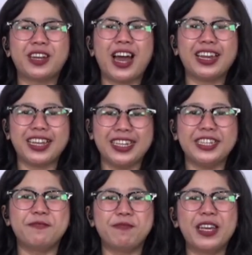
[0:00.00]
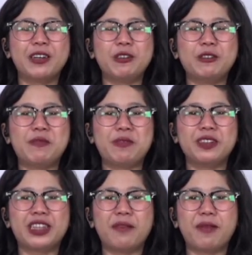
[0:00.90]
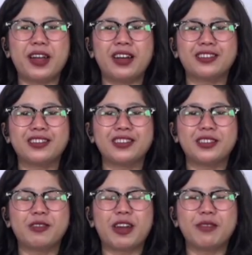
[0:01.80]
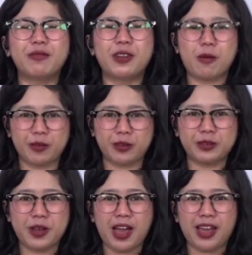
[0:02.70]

hari ini, Minggu 28 Agustus 2022.